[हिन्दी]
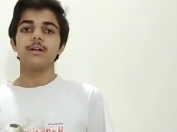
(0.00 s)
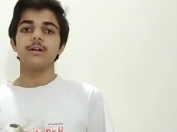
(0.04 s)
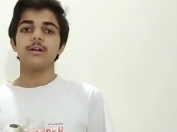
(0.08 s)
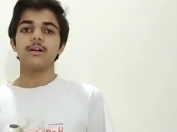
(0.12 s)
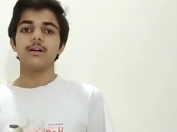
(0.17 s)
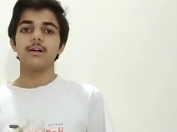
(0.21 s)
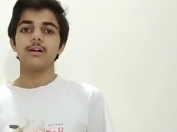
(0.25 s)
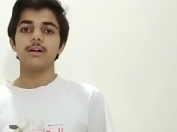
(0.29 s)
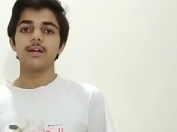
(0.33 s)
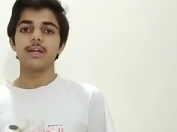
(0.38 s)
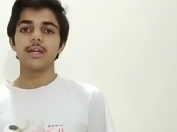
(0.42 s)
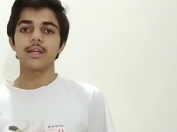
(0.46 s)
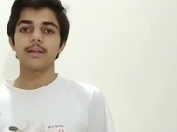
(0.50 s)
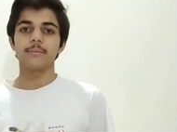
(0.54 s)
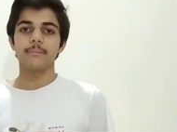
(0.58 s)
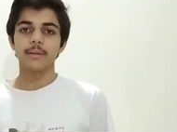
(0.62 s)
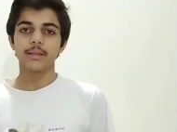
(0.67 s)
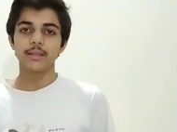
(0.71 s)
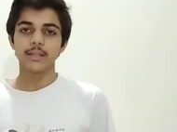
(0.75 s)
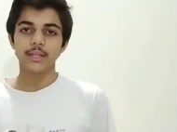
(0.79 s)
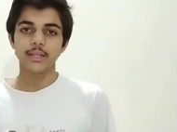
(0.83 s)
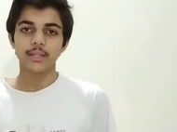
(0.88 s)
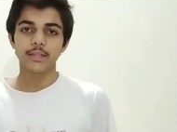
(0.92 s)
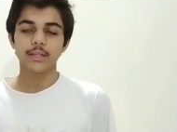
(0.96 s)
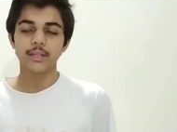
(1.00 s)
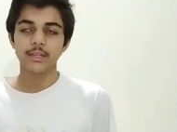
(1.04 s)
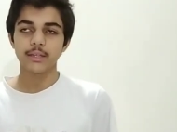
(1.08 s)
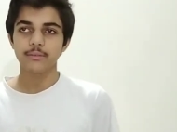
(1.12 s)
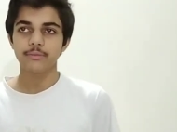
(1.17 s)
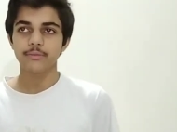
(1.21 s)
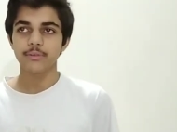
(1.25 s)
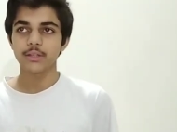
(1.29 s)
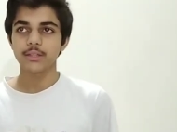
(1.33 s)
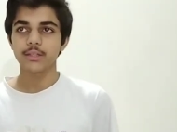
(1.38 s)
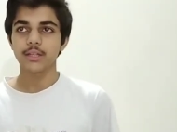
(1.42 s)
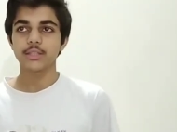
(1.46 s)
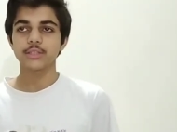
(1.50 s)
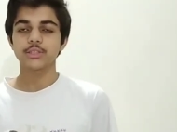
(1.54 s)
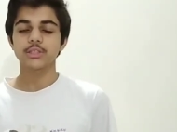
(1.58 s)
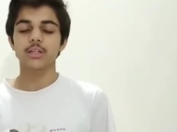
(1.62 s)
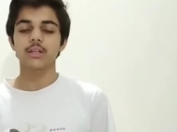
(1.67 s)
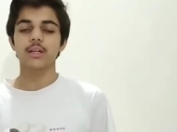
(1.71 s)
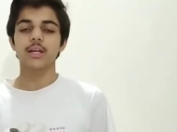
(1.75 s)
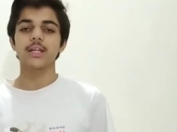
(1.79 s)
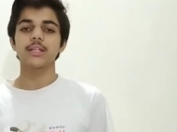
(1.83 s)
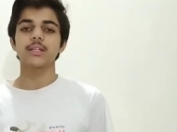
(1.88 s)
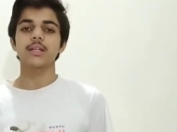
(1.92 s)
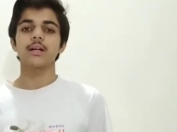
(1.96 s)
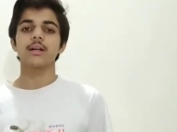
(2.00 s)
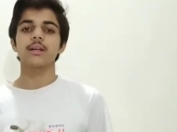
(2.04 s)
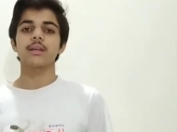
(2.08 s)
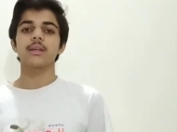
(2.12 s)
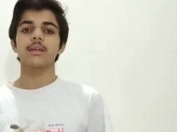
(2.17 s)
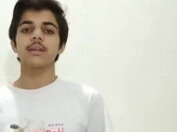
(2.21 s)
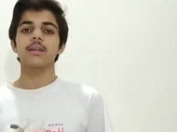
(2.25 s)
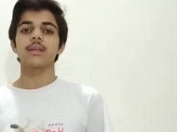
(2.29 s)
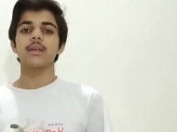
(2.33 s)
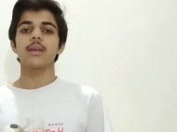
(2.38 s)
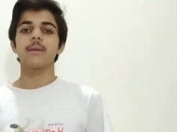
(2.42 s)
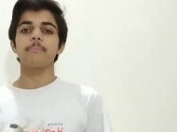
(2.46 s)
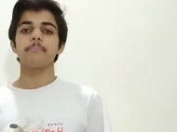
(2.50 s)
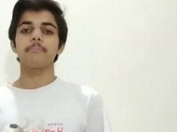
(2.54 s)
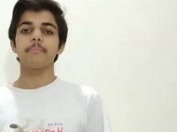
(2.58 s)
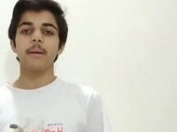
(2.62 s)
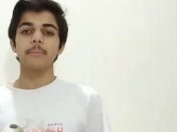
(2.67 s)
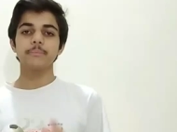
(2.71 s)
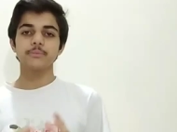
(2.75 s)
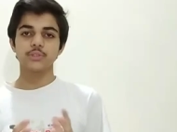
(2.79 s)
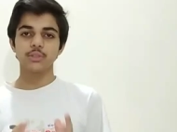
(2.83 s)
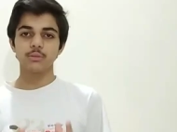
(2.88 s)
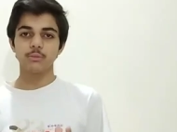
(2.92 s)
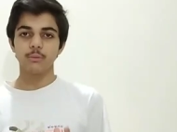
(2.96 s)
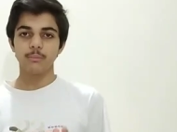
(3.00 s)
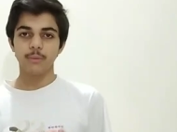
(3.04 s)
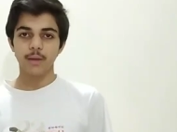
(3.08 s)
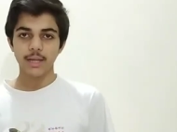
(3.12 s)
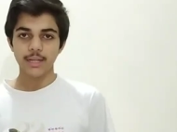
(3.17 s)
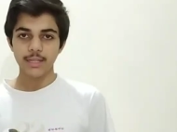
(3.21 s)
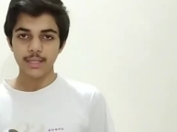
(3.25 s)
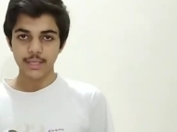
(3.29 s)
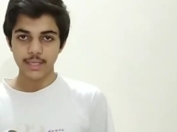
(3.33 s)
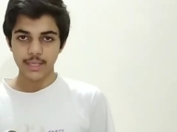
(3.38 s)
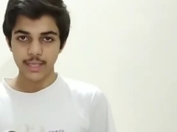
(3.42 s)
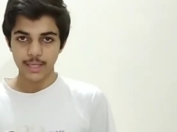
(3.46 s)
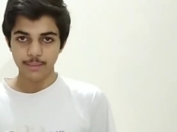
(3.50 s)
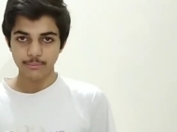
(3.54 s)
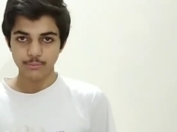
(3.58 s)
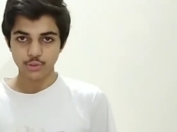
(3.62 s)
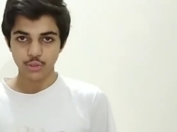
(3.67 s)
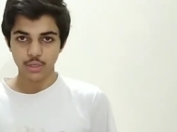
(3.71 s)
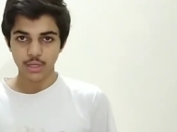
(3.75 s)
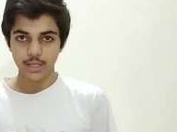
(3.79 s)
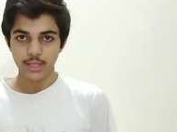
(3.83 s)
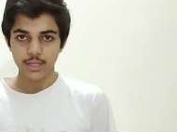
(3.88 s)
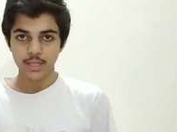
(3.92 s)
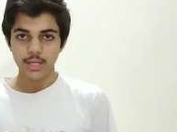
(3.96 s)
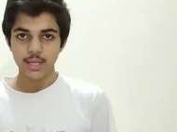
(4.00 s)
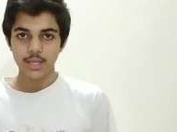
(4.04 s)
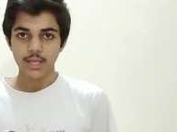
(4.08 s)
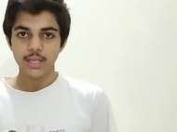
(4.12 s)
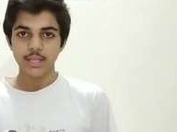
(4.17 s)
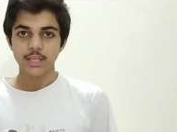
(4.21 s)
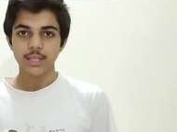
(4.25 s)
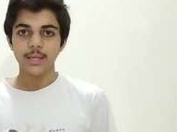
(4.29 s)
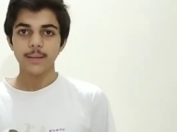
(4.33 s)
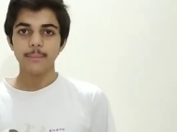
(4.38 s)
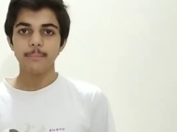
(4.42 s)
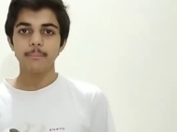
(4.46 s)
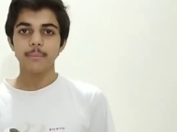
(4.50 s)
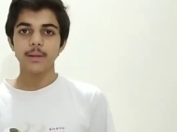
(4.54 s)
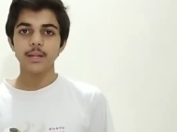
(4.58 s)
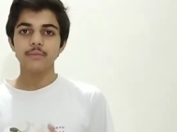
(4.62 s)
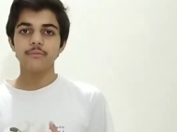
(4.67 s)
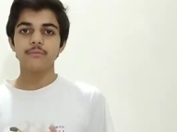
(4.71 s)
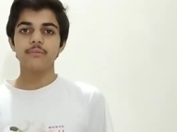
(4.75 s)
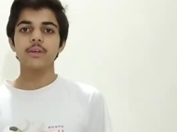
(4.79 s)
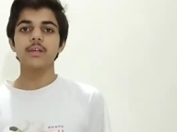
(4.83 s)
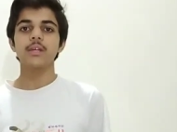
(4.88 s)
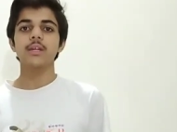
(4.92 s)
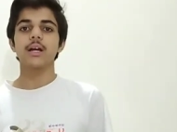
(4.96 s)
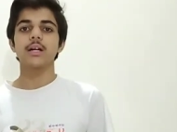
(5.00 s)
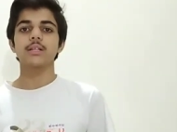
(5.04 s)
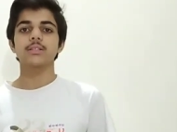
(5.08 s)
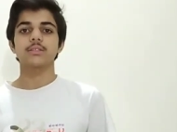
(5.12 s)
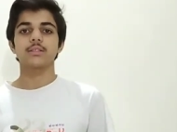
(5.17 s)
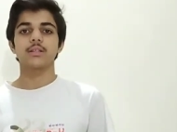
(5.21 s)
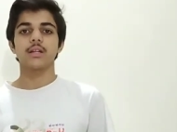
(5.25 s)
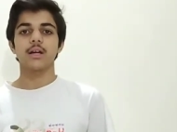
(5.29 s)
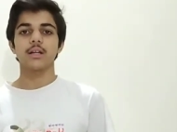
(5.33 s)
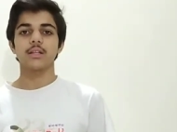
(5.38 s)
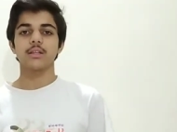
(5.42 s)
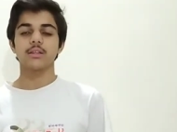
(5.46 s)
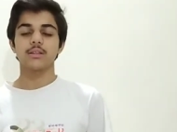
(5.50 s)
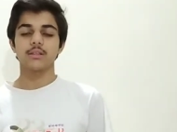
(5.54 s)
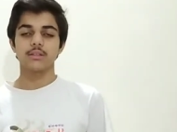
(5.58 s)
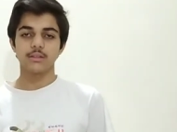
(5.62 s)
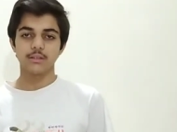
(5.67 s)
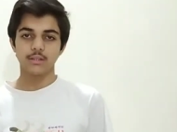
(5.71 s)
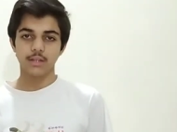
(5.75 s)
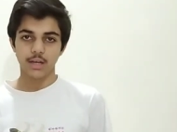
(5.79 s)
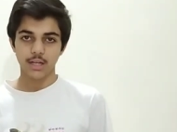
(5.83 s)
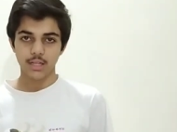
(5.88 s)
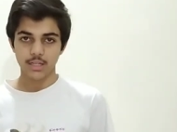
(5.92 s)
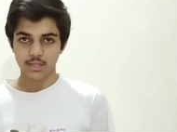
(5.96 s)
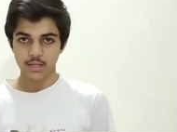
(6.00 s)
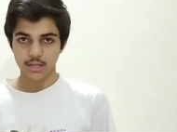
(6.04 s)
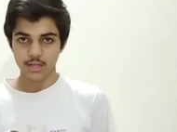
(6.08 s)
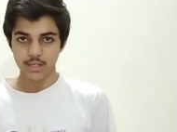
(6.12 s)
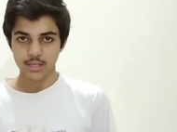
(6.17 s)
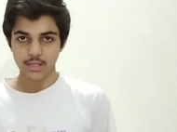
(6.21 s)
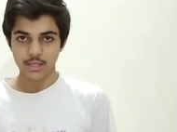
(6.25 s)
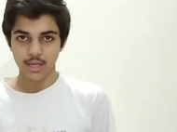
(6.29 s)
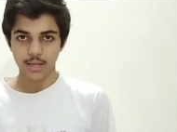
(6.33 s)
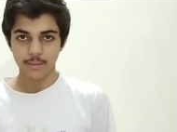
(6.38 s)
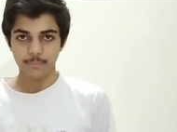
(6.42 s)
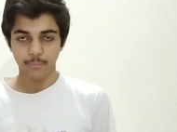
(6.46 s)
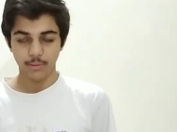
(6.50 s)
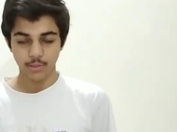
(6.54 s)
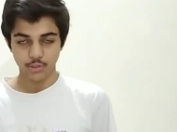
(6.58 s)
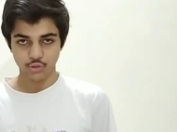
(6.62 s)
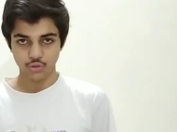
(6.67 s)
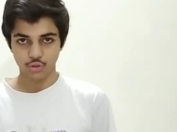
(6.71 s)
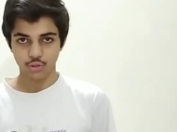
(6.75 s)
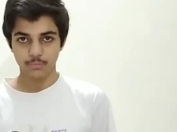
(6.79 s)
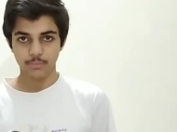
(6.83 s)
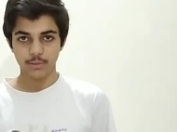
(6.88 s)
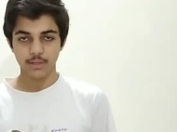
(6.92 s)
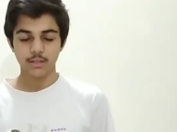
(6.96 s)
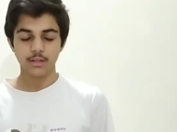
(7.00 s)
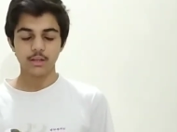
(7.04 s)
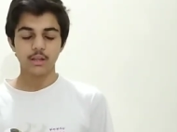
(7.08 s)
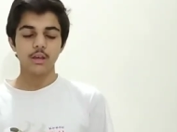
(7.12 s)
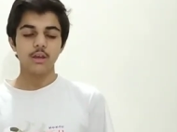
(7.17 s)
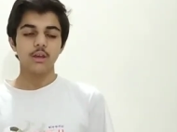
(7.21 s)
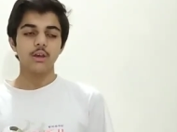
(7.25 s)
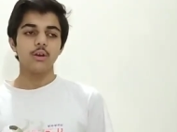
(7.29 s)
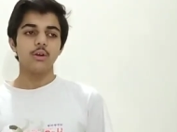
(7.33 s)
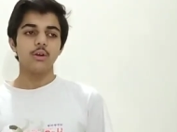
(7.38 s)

एक बंदे ने दर्ज कराया था कि ये पबजी मोबाइल ये गेम जो है ये मनफी असरा डाल रही है बच्चों पर